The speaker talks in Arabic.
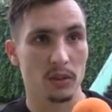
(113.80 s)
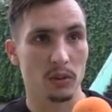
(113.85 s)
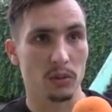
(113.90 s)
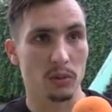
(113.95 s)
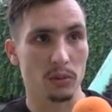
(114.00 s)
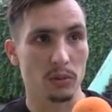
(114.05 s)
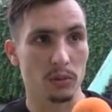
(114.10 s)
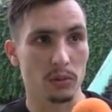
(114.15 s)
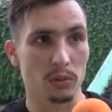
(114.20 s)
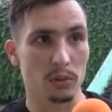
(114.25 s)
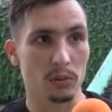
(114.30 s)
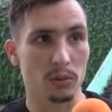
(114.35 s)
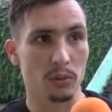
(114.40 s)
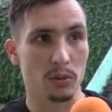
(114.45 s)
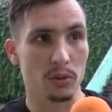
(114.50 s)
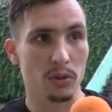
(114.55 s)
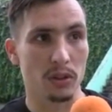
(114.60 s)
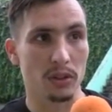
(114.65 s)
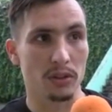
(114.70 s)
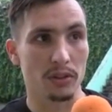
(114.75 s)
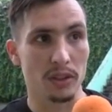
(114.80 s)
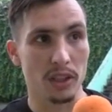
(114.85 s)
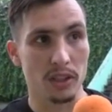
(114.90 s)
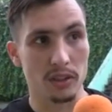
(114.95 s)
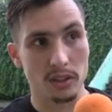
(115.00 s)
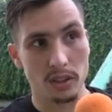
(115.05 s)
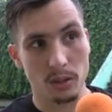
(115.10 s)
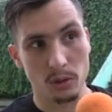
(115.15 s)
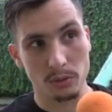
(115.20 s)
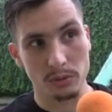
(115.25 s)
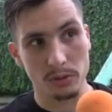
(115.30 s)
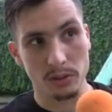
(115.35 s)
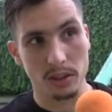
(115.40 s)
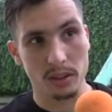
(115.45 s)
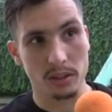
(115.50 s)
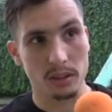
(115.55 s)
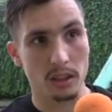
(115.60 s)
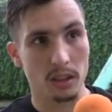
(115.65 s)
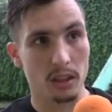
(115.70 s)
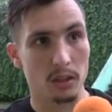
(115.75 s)
والناس داروا فيا
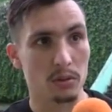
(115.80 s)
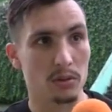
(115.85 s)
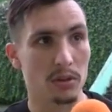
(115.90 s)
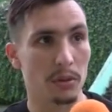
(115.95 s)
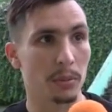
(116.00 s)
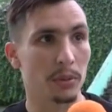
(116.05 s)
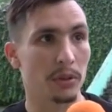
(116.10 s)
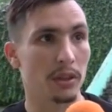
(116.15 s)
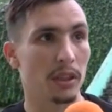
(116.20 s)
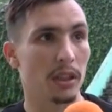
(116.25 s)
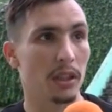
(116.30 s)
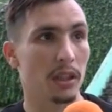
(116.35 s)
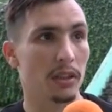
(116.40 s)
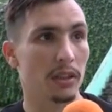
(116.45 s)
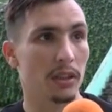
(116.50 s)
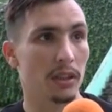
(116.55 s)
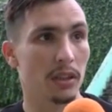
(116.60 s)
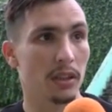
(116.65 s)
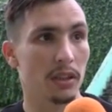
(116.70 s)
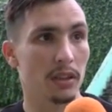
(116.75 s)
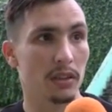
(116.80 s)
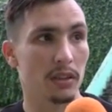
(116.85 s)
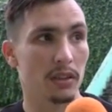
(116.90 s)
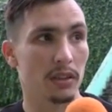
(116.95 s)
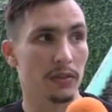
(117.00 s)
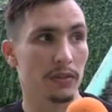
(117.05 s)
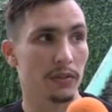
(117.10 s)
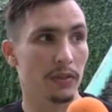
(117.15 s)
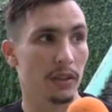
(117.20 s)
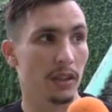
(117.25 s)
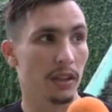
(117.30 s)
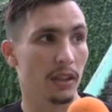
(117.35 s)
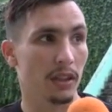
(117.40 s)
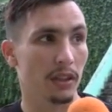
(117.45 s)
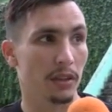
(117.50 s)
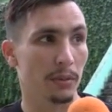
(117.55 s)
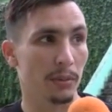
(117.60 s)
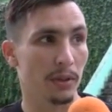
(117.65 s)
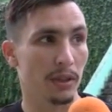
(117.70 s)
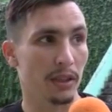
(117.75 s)
ثقه وجابوني لهنا الفريق
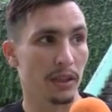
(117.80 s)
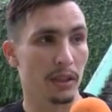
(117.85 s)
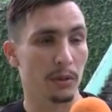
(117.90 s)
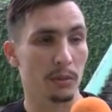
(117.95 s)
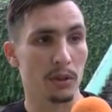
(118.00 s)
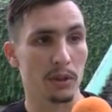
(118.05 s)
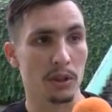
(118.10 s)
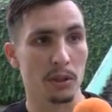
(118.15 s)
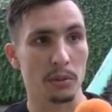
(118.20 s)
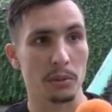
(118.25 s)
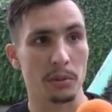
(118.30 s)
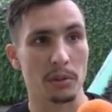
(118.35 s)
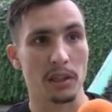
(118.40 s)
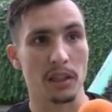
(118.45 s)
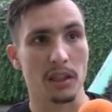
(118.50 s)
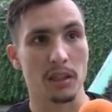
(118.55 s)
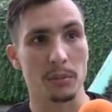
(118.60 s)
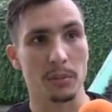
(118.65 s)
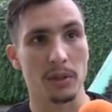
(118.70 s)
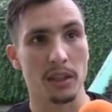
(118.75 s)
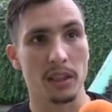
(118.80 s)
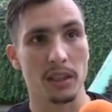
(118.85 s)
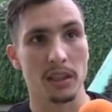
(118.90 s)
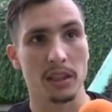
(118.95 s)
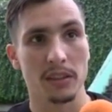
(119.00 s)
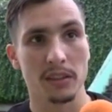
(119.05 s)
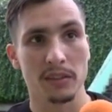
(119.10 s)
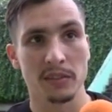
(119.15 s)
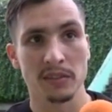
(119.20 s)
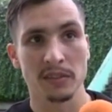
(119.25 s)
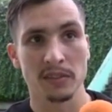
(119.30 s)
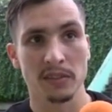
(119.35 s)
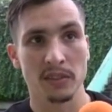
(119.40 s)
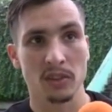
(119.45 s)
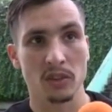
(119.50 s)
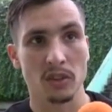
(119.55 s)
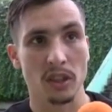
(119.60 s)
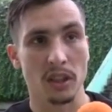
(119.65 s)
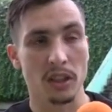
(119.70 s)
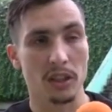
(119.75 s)
كما كيما شباب القبائل ان
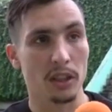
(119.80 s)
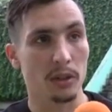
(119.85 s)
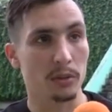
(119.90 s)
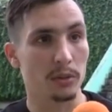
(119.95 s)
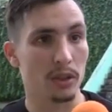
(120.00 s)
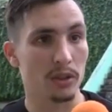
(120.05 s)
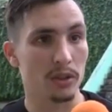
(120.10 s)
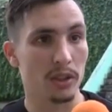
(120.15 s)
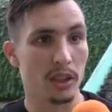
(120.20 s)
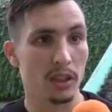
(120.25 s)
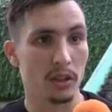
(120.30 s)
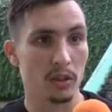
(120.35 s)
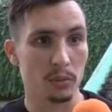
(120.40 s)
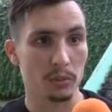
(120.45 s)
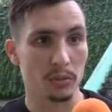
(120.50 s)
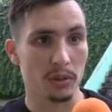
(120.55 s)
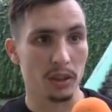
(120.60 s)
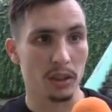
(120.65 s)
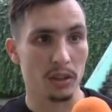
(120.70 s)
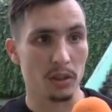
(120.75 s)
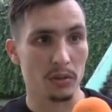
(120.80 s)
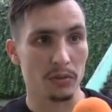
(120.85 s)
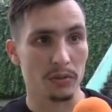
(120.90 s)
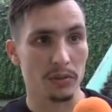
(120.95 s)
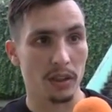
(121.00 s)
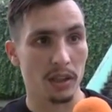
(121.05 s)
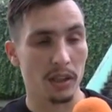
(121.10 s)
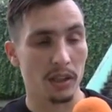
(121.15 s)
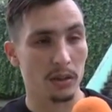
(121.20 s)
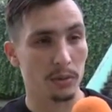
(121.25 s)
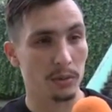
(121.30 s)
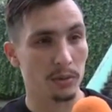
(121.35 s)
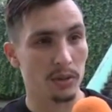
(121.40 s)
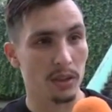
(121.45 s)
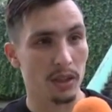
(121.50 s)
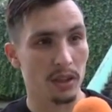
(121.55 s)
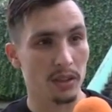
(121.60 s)
شاء الله نعاود نرجع لهم الثقه ونفرحهم ان شاء